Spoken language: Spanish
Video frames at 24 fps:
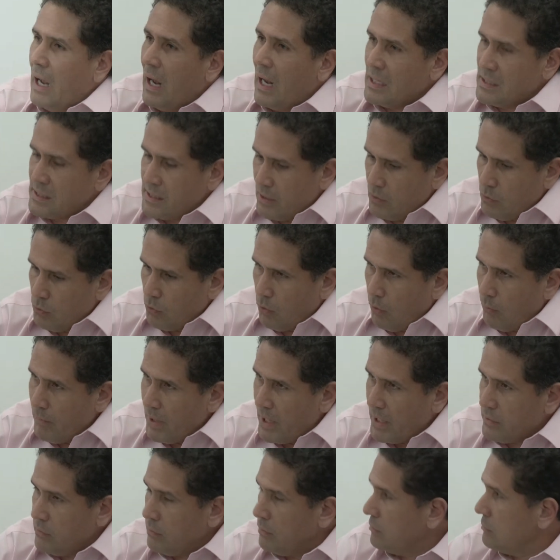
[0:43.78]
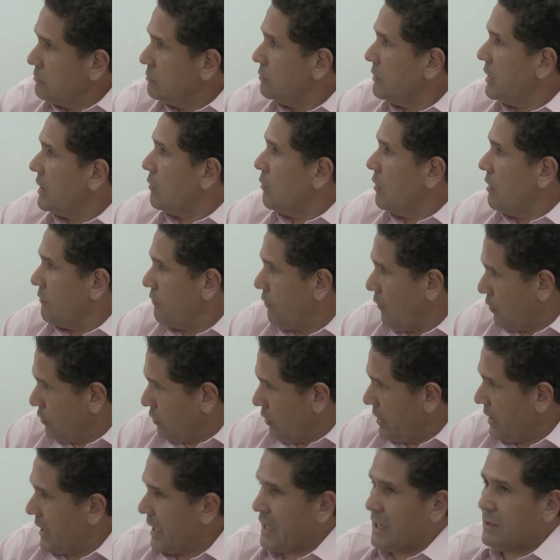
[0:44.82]
hacer un convenio pues, con el
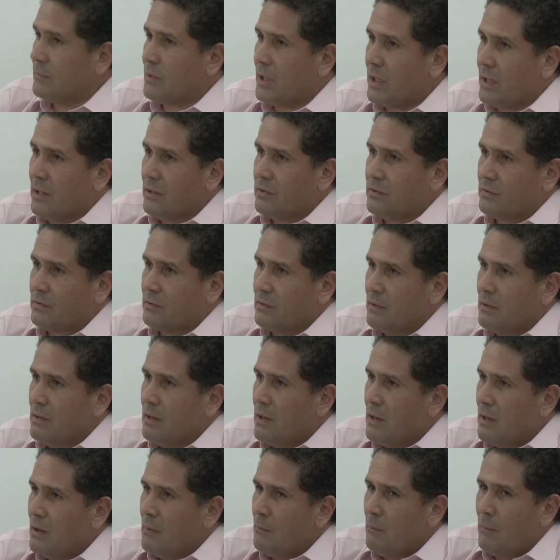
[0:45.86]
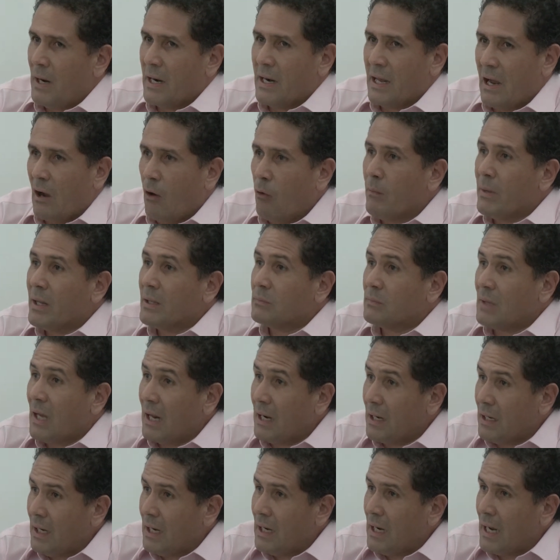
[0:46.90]
Fondo de Garantías para
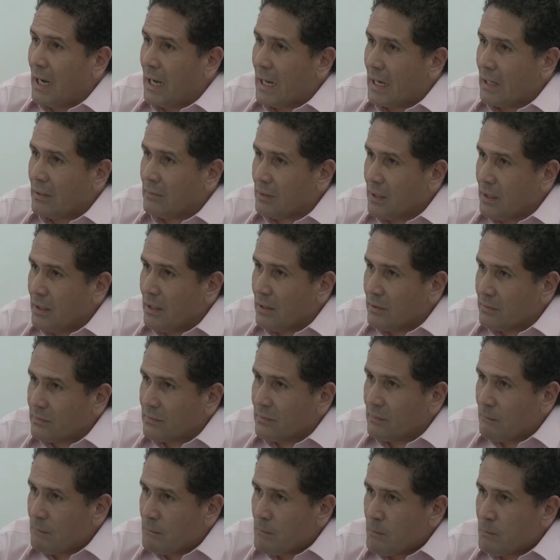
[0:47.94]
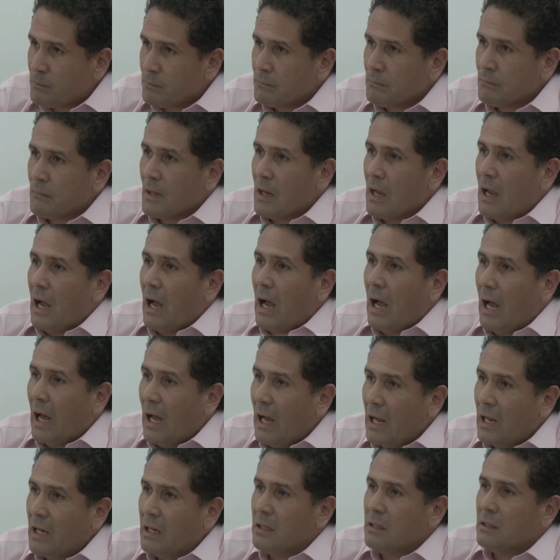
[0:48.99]
aumentarle las garantías
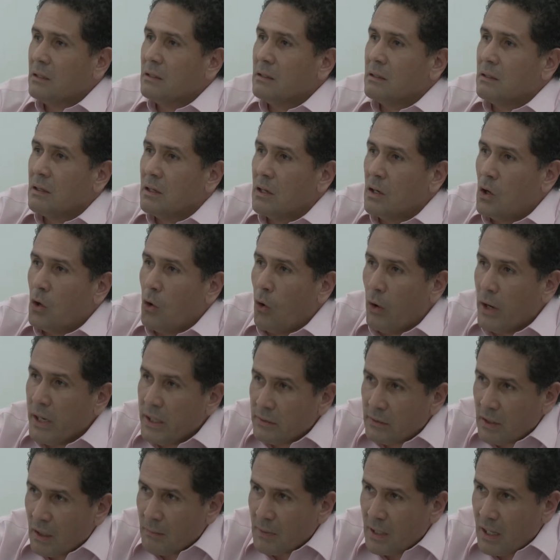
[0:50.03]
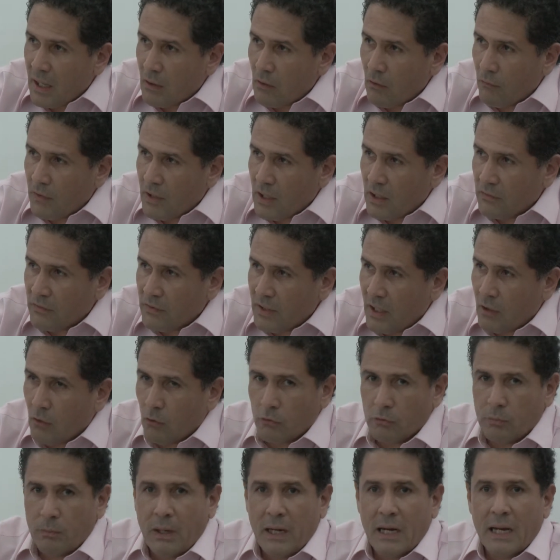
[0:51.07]
a los intermediarios
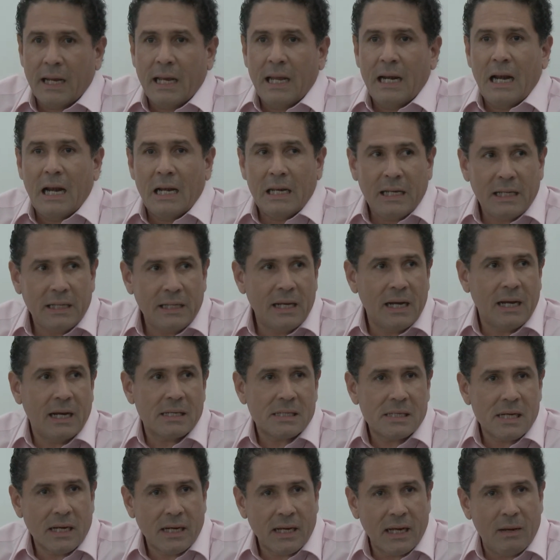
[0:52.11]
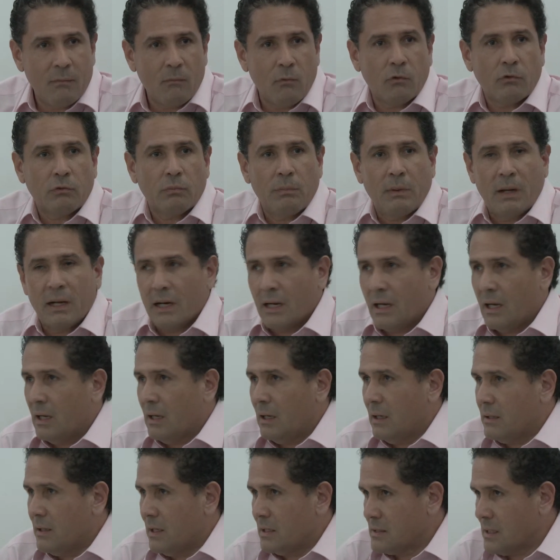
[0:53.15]
financieros, para que la línea que saquemos
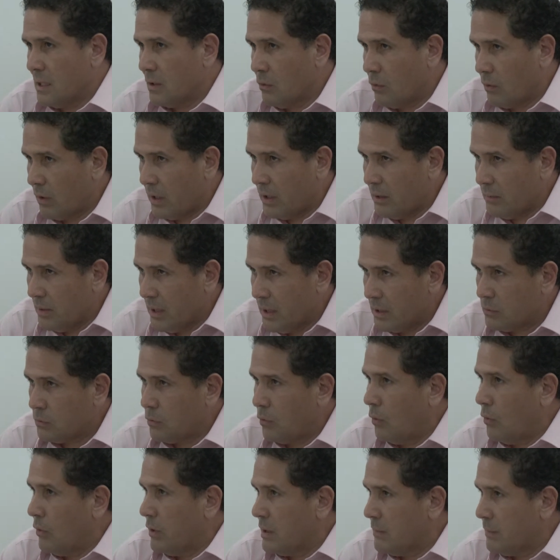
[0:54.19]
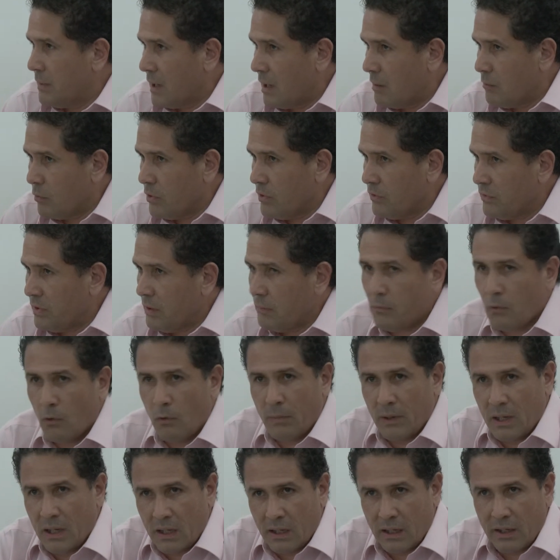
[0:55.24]
para ya sea el corregimiento y para el municipio
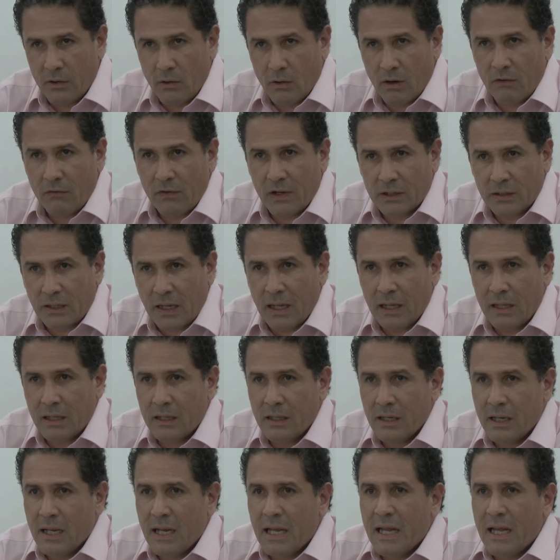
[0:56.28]
o para la región afectada